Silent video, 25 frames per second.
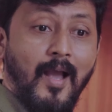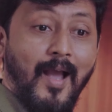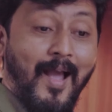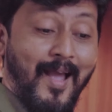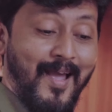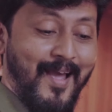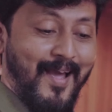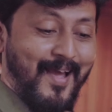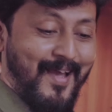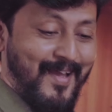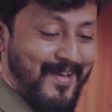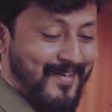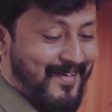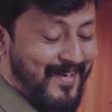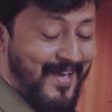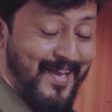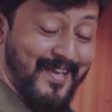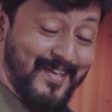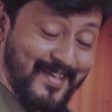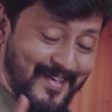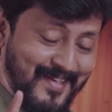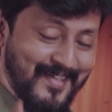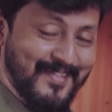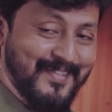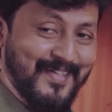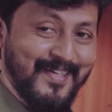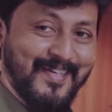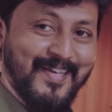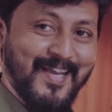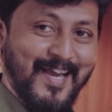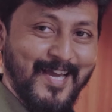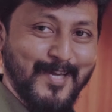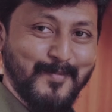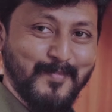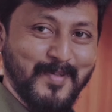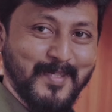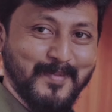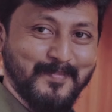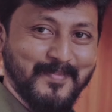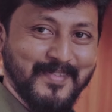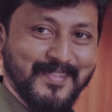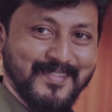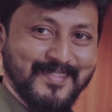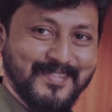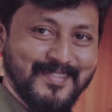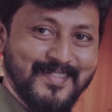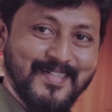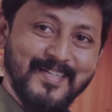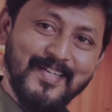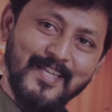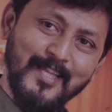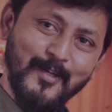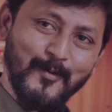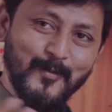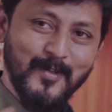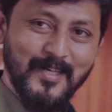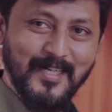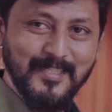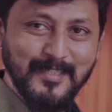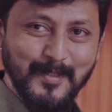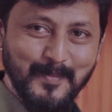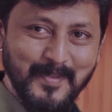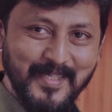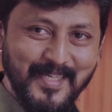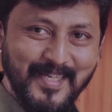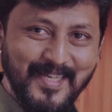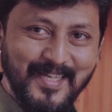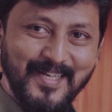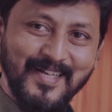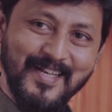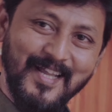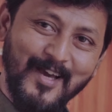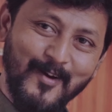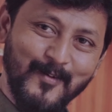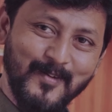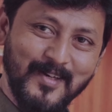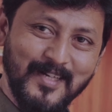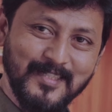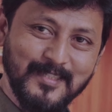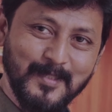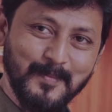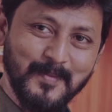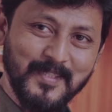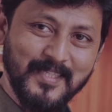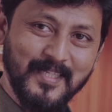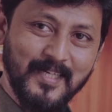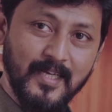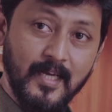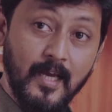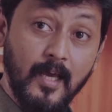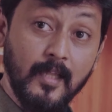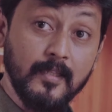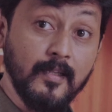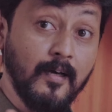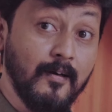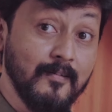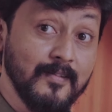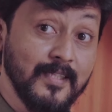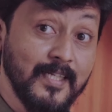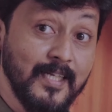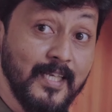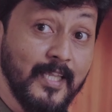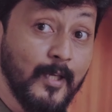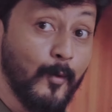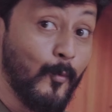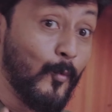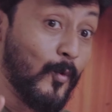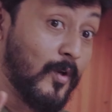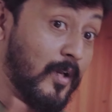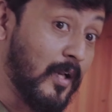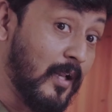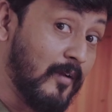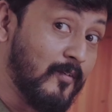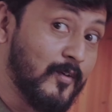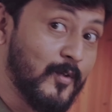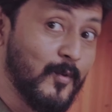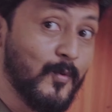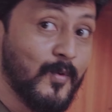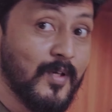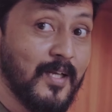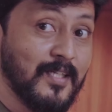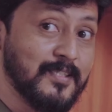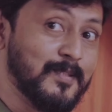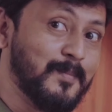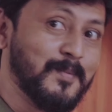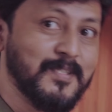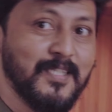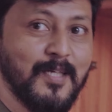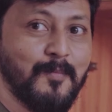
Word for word: आ, मैं बहुत ईमानदार हूँ एक दिन तुम पकाना दूसरे दिन मैं यानी तुम एक दिन छोड़कर